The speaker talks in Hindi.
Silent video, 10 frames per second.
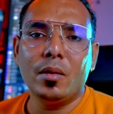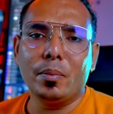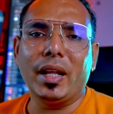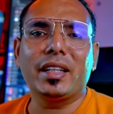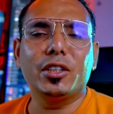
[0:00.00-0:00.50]

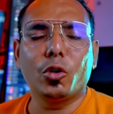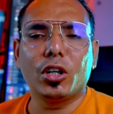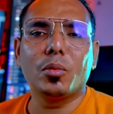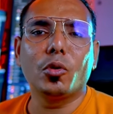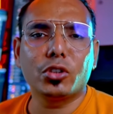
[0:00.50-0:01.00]
ब्रैकेट
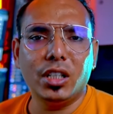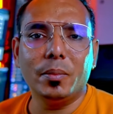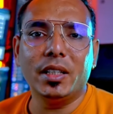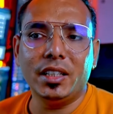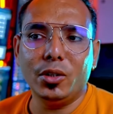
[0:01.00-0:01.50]
ऑर्डर मोस्टली
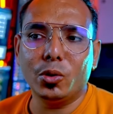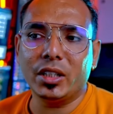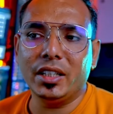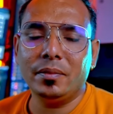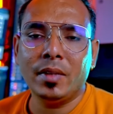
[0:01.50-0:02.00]
बंद ही
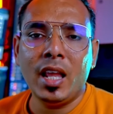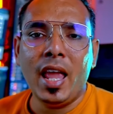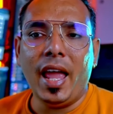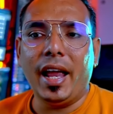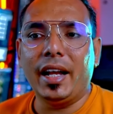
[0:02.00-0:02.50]
होते
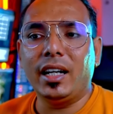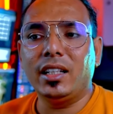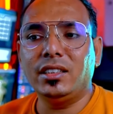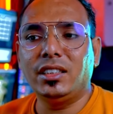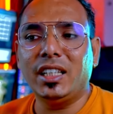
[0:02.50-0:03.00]
हैं एंड
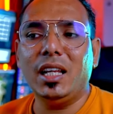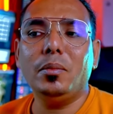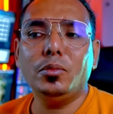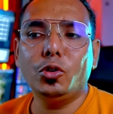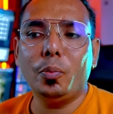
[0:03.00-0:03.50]

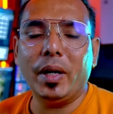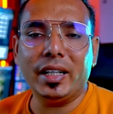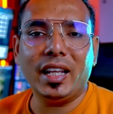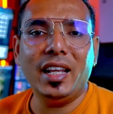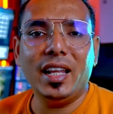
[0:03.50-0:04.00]
सेम जो
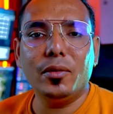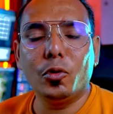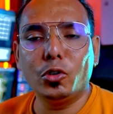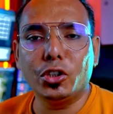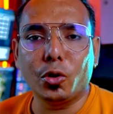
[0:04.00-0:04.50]
पैटर्न है
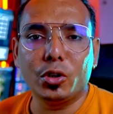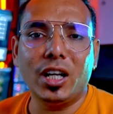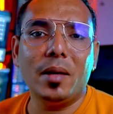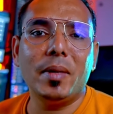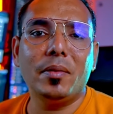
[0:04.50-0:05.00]
वो
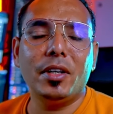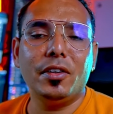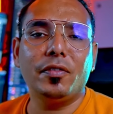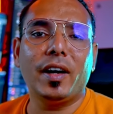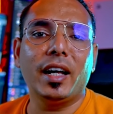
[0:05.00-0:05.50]
जरोधा में भी
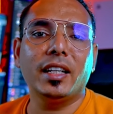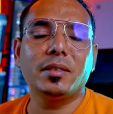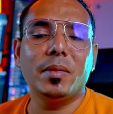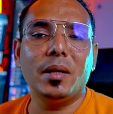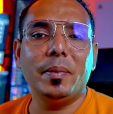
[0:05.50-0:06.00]
फायर्स
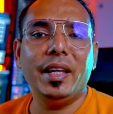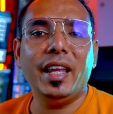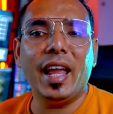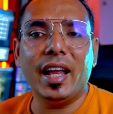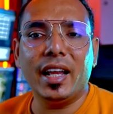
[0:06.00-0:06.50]
में भी
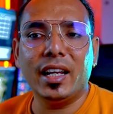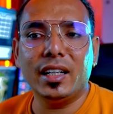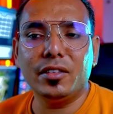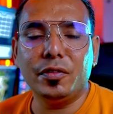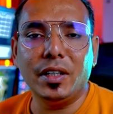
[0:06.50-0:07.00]

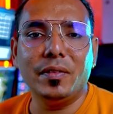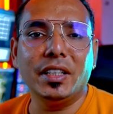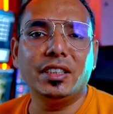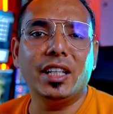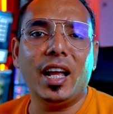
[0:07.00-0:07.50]
एंड
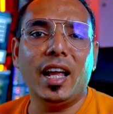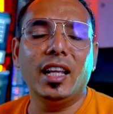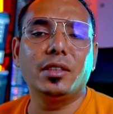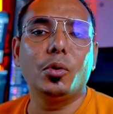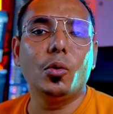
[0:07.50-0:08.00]
फिनवेशिया
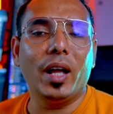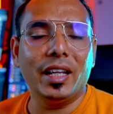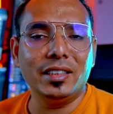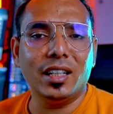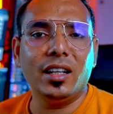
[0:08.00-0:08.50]
एल ब्लू
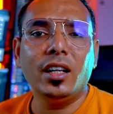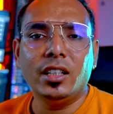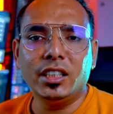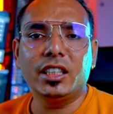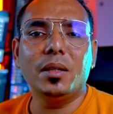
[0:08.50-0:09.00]
एंजल
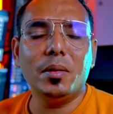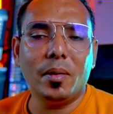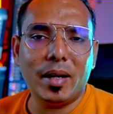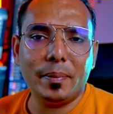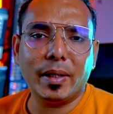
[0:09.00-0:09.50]
जितने भी
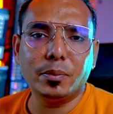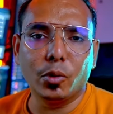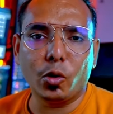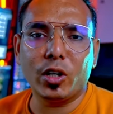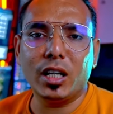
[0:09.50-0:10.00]
हमारे पास
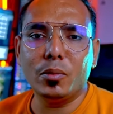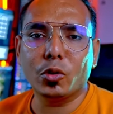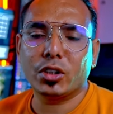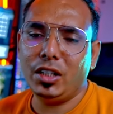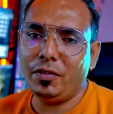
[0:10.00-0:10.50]
ब्रोकर है
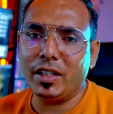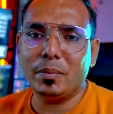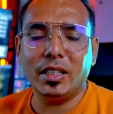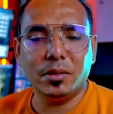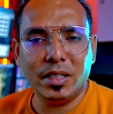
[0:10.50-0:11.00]
मोस्टली फेक
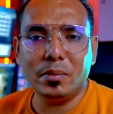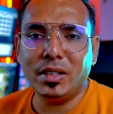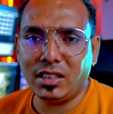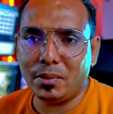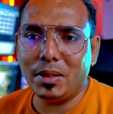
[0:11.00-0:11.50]
मैनेजमेंट हमने
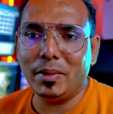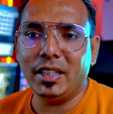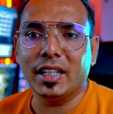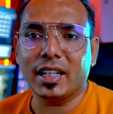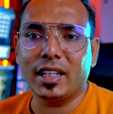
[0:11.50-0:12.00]
सभी में
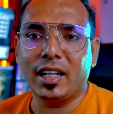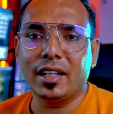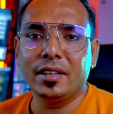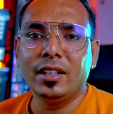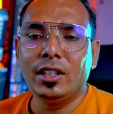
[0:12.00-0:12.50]
दे रखा
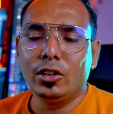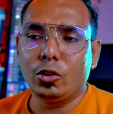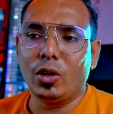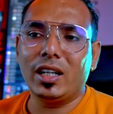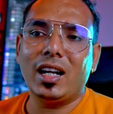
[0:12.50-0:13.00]
है
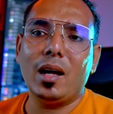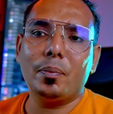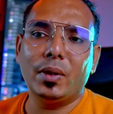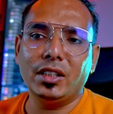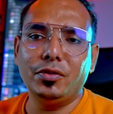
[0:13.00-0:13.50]
तो अगर
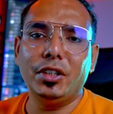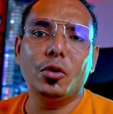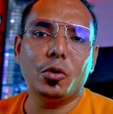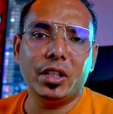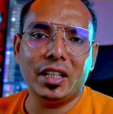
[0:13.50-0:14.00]
आप इस वीडियो
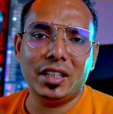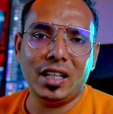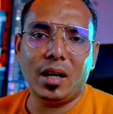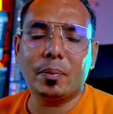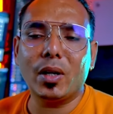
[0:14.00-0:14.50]
को देख के
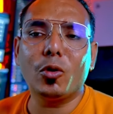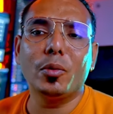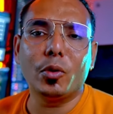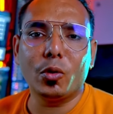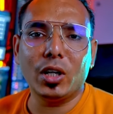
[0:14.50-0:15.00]
आपका कोई
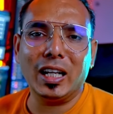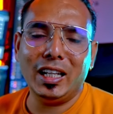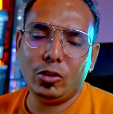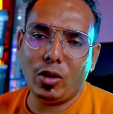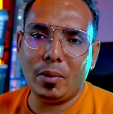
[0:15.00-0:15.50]
ब्रोकर
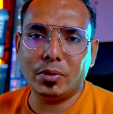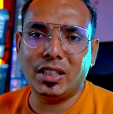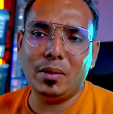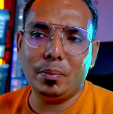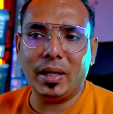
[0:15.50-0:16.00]
है तो आप
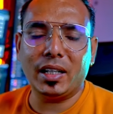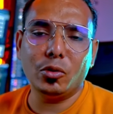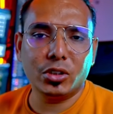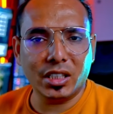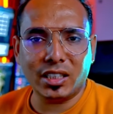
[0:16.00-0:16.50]
सेम पैटर्न
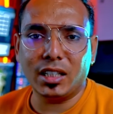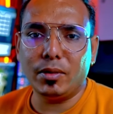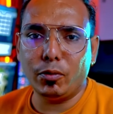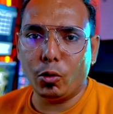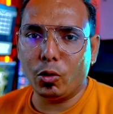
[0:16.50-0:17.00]
उसके साथ भी
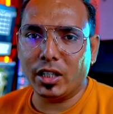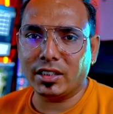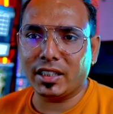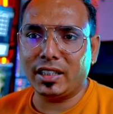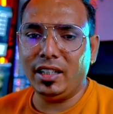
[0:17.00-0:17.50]
फॉलो कर
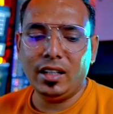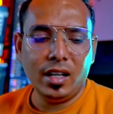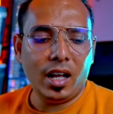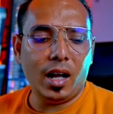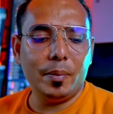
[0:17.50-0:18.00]
सकते हैं
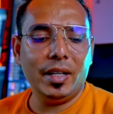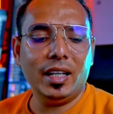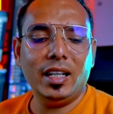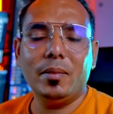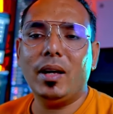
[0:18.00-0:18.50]
अभी के
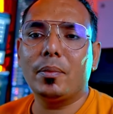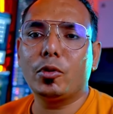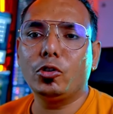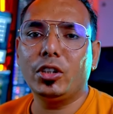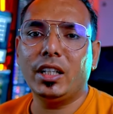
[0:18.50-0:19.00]
लिए मैं
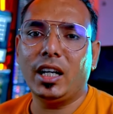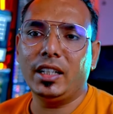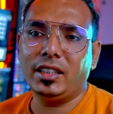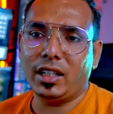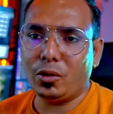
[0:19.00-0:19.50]
आपको जो
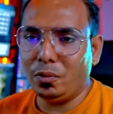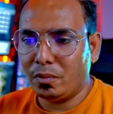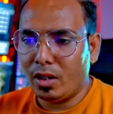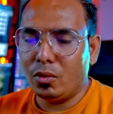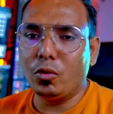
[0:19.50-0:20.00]
दिखाने जा रहा हूँ
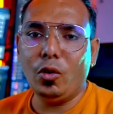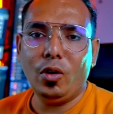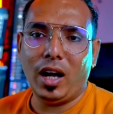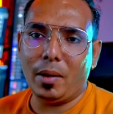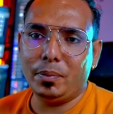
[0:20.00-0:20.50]
वो
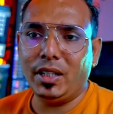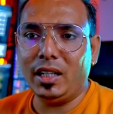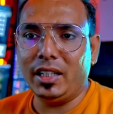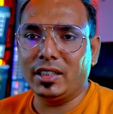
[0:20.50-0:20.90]
आप यहाँ देख